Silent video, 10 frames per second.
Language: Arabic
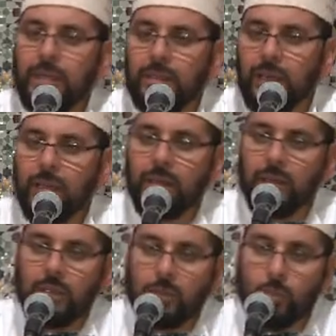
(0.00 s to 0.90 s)
يدخل
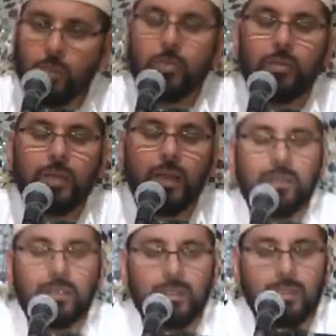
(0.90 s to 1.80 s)
يدخل هنا
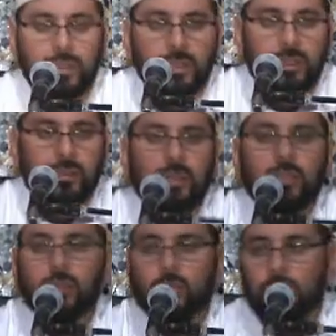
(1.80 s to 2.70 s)

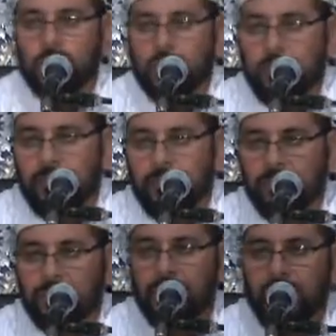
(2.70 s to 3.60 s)
تخصص
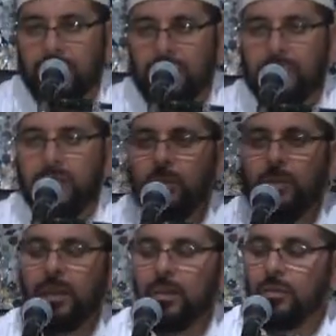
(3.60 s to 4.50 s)
إن
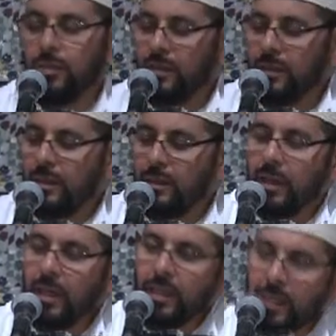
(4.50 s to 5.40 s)
هناك الفرض
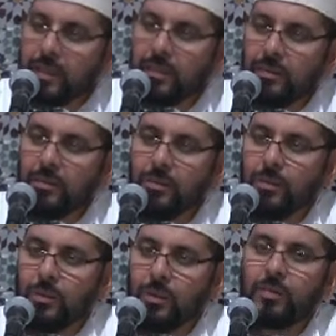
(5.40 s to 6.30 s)
العيني
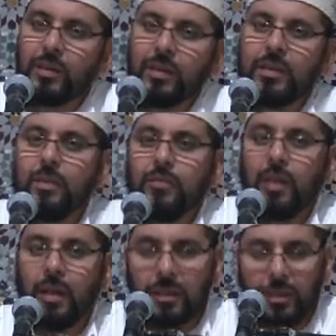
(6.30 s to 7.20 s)
والفرض
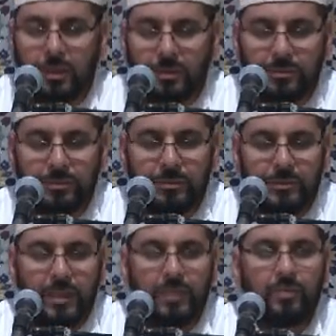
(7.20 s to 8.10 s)
الكفائي
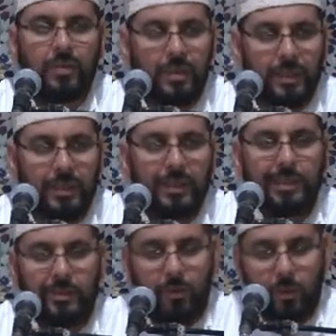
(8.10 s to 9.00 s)
الفرض
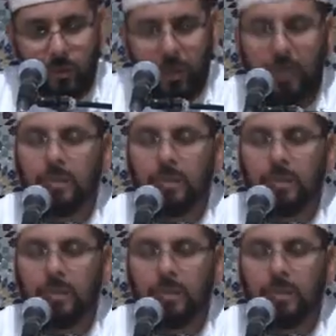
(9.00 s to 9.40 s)
العيني وهو